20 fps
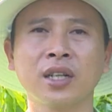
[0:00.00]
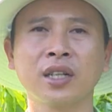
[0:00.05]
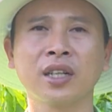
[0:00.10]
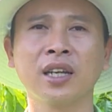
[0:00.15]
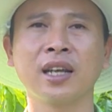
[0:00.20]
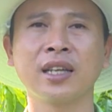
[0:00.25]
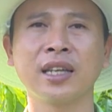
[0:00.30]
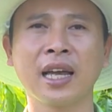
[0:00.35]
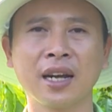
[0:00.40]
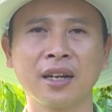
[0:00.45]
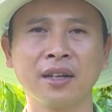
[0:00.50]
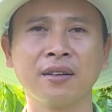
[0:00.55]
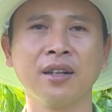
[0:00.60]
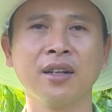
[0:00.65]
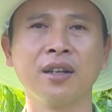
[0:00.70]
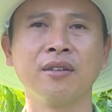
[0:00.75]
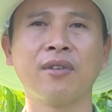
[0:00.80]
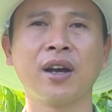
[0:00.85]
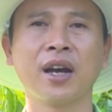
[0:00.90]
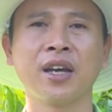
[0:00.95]
rất là nhanh
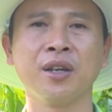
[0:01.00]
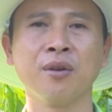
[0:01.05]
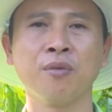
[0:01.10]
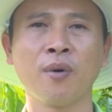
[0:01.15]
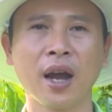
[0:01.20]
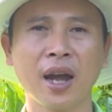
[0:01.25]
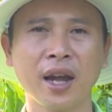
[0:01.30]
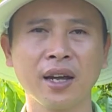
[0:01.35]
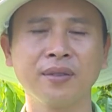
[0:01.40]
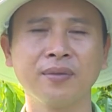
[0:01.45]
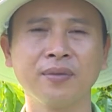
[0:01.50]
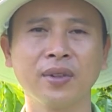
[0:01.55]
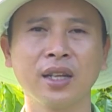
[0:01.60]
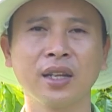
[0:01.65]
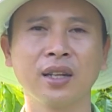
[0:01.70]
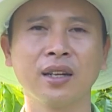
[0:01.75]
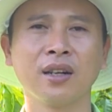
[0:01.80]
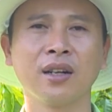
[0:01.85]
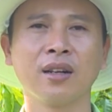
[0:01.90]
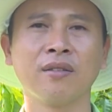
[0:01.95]
và hiệu quả.
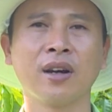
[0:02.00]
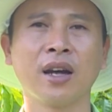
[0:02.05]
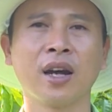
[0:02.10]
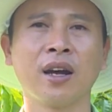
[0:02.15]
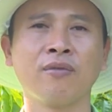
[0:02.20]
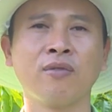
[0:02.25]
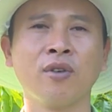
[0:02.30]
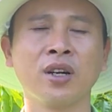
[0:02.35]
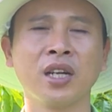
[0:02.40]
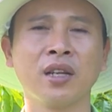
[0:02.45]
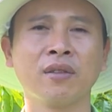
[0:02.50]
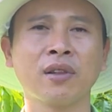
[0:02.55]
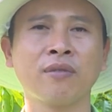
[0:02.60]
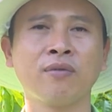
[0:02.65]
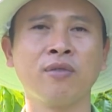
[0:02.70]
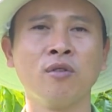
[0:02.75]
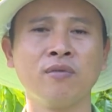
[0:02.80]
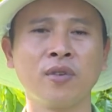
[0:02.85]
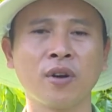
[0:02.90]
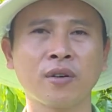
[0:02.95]
Và khi chúng ta
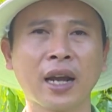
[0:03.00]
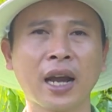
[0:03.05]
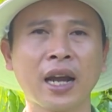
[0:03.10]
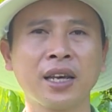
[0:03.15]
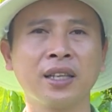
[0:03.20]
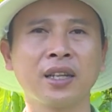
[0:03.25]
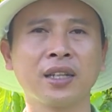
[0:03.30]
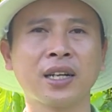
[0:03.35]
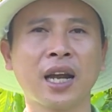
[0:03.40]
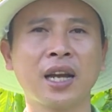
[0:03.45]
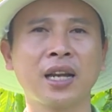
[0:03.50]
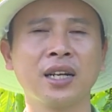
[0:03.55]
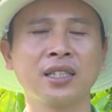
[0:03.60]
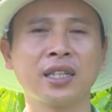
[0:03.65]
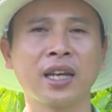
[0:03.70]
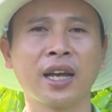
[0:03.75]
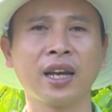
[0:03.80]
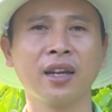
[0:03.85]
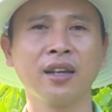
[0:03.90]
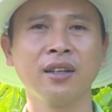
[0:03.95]
phun vào cây thì cây nó
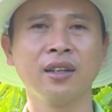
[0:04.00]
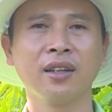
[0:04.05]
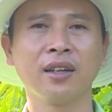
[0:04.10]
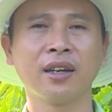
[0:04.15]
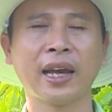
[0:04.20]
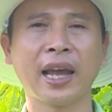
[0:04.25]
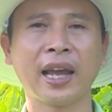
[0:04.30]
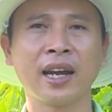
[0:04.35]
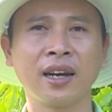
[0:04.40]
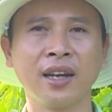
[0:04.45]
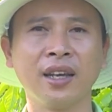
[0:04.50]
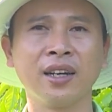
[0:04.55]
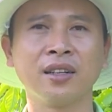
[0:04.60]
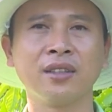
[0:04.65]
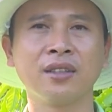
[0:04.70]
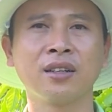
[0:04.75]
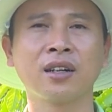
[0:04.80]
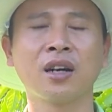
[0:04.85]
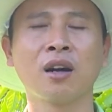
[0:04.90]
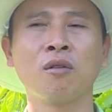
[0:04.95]
sẽ ăn liền,
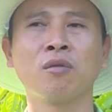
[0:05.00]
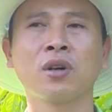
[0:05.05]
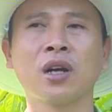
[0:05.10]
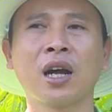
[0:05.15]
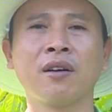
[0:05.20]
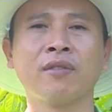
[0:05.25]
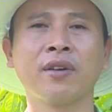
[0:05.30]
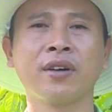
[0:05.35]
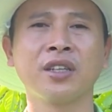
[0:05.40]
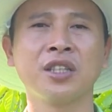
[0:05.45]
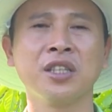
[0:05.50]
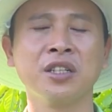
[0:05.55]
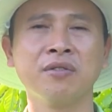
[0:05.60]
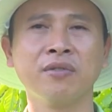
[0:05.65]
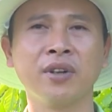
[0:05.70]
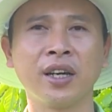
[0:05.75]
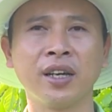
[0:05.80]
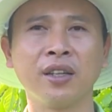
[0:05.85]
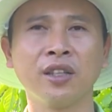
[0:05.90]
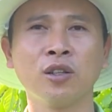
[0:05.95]
nó không cần phải chuyển
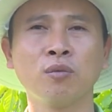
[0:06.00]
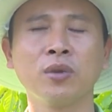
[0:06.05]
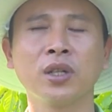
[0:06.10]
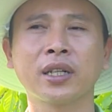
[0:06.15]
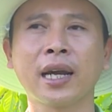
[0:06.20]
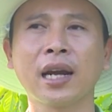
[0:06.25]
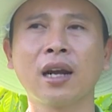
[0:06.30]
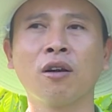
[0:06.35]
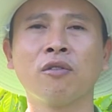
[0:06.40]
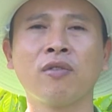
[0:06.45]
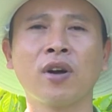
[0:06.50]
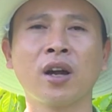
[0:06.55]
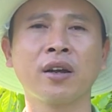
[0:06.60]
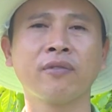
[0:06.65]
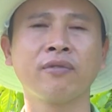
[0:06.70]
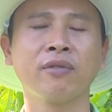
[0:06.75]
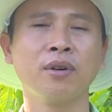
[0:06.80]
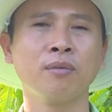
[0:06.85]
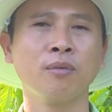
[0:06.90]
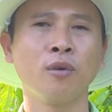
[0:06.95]
vị giống như các loại phân
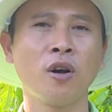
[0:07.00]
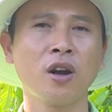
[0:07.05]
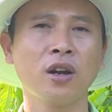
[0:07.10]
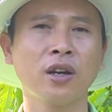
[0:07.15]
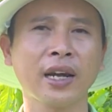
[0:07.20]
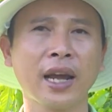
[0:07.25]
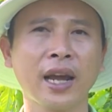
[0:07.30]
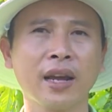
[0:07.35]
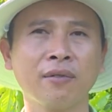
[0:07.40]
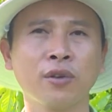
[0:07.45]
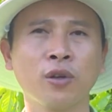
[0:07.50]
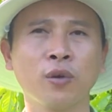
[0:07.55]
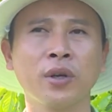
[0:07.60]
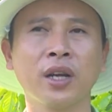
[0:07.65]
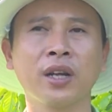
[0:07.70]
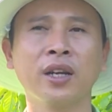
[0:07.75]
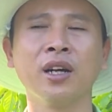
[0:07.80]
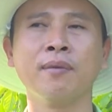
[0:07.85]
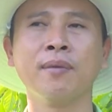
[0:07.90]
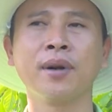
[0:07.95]
bón khác, ví dụ như
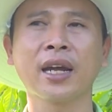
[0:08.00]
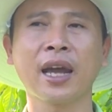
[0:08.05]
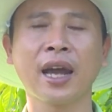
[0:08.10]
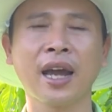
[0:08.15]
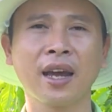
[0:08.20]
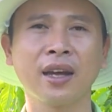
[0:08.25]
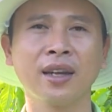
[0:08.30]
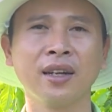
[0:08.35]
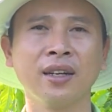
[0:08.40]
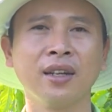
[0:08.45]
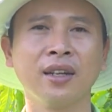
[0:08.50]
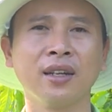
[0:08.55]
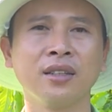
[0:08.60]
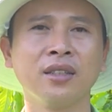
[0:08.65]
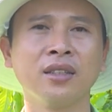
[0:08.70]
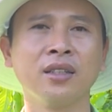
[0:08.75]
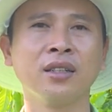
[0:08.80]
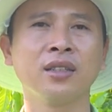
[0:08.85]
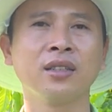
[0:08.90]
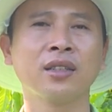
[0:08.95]
NPK,
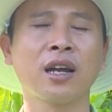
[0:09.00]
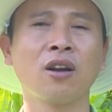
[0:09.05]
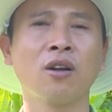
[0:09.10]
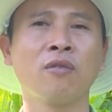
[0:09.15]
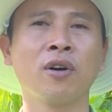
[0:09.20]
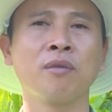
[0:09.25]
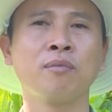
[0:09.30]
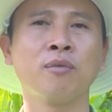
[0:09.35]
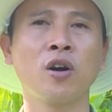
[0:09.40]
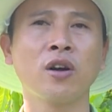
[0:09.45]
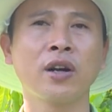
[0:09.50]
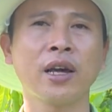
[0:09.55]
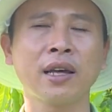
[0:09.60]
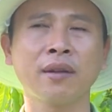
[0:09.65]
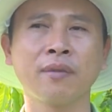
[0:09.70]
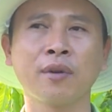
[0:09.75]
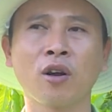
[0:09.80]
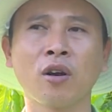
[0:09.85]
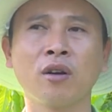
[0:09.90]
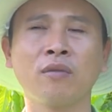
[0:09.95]
như các loại phân bón khác.
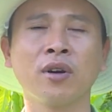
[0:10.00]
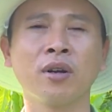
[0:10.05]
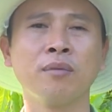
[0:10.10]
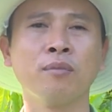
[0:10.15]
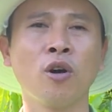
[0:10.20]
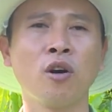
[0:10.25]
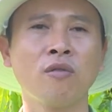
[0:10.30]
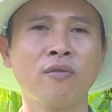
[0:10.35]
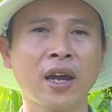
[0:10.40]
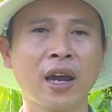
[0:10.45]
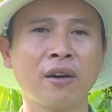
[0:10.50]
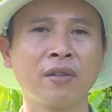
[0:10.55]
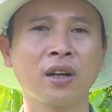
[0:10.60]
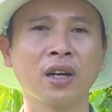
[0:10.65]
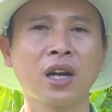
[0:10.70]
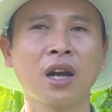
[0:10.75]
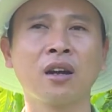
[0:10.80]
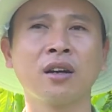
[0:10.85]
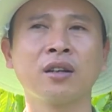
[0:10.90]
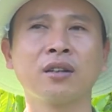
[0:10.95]
Bà con phân bón vào nó
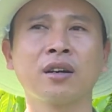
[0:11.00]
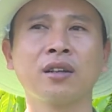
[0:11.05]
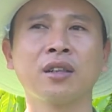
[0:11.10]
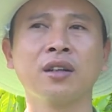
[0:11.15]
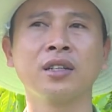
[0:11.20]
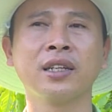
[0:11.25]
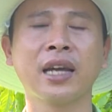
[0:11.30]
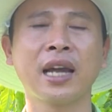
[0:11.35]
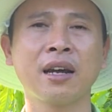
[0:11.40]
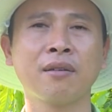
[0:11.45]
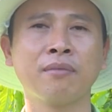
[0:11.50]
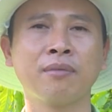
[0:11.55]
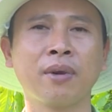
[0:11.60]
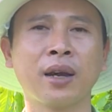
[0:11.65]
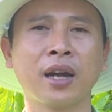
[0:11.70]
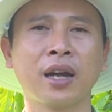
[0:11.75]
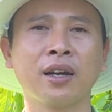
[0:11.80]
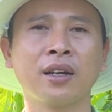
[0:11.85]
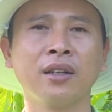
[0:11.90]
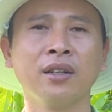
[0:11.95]
cần có thời gian
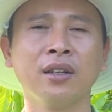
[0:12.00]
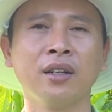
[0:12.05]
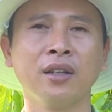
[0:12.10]
mà